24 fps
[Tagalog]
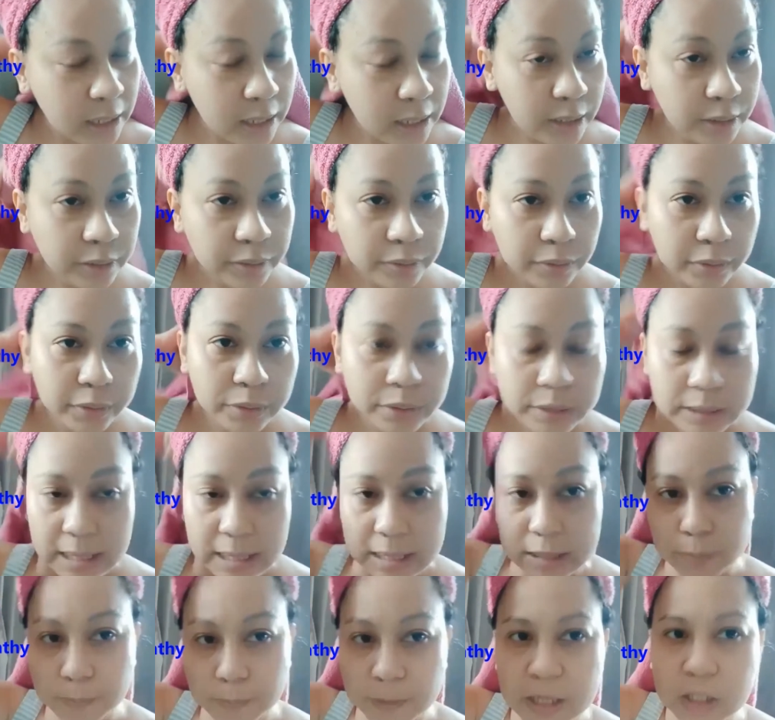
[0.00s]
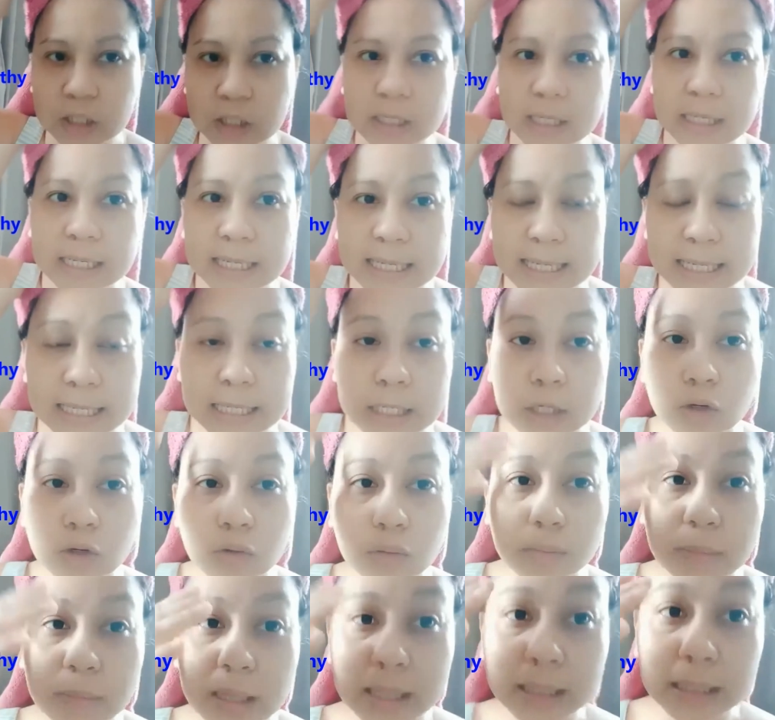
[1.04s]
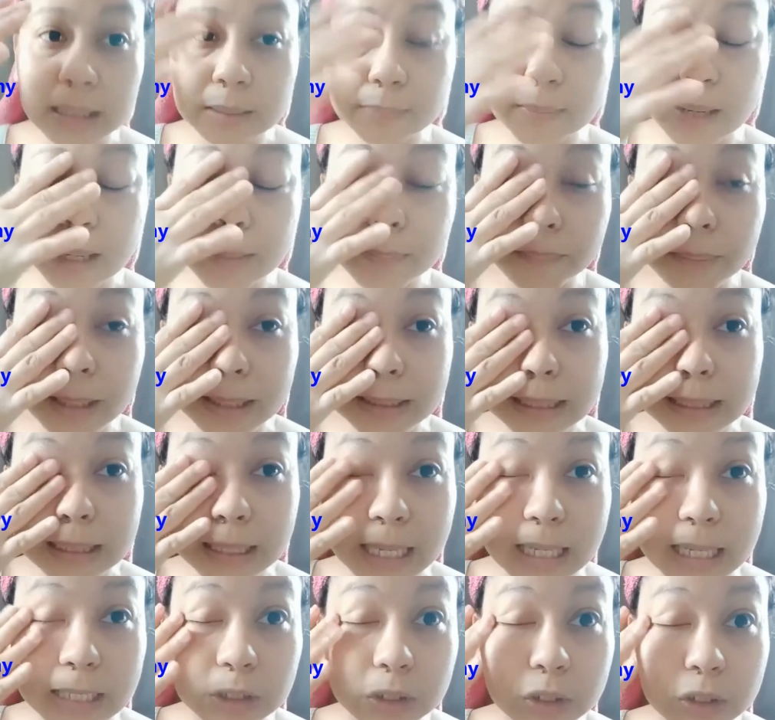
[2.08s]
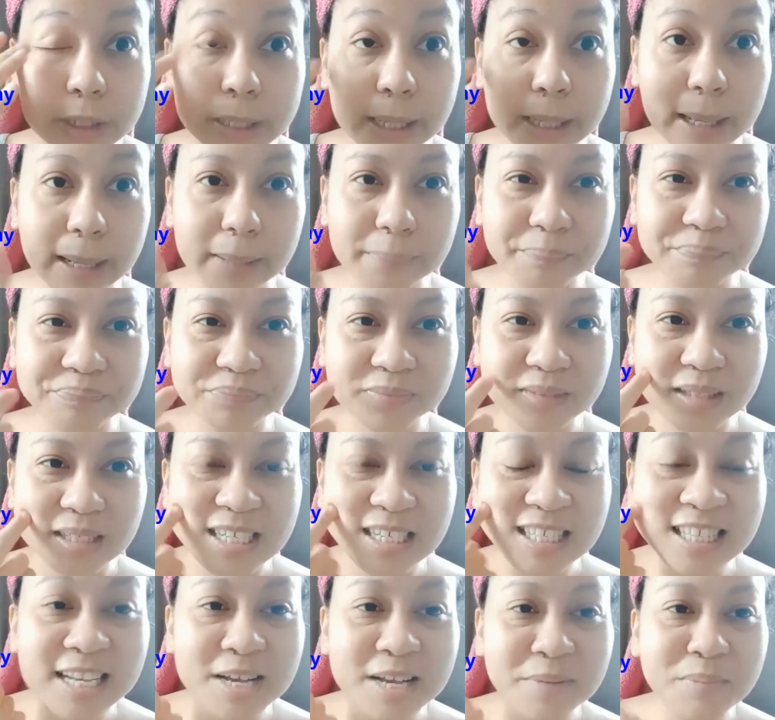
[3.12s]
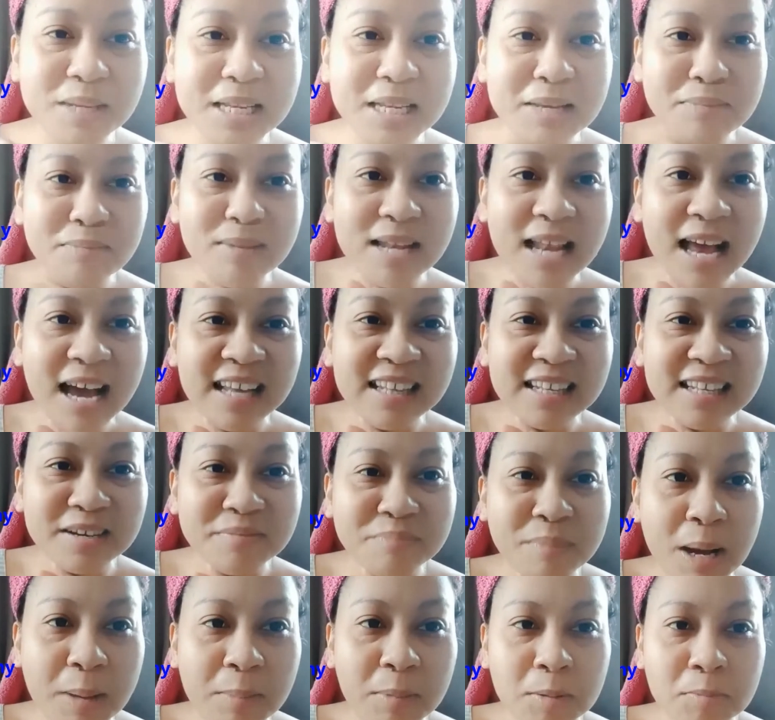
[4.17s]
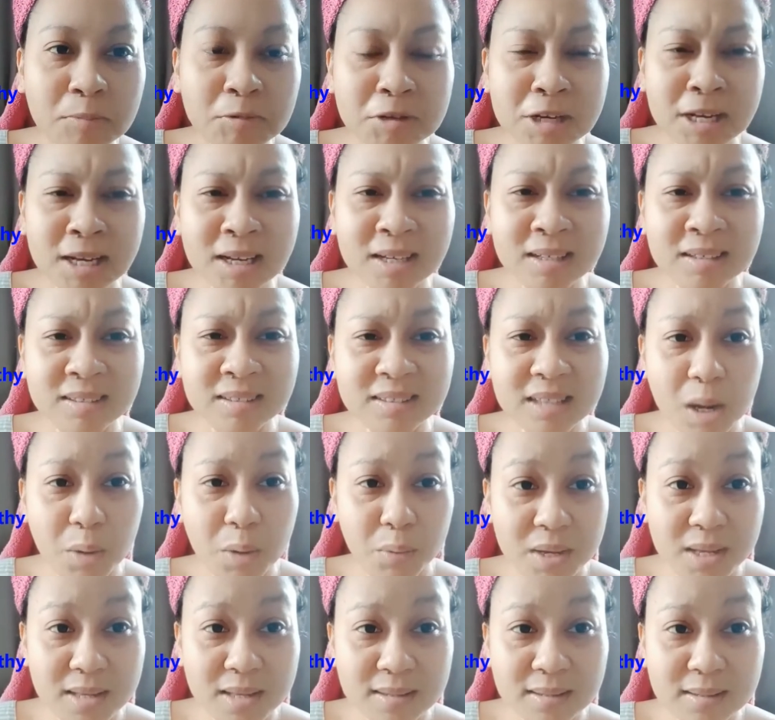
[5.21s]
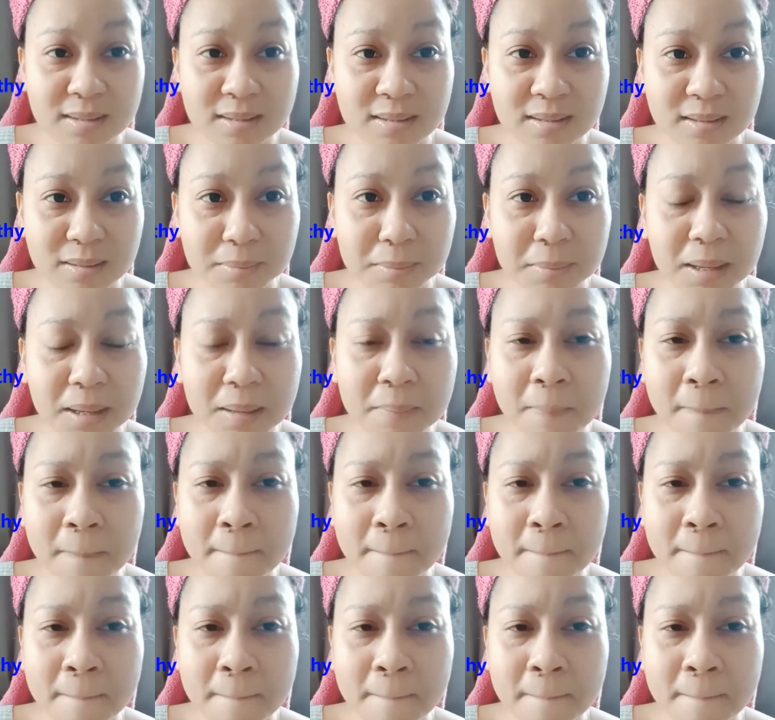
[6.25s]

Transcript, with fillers: no? Especially yung mga, mga pag teenager ka, hindi ka binibilhan ng mama mo ng towels, 'di ba?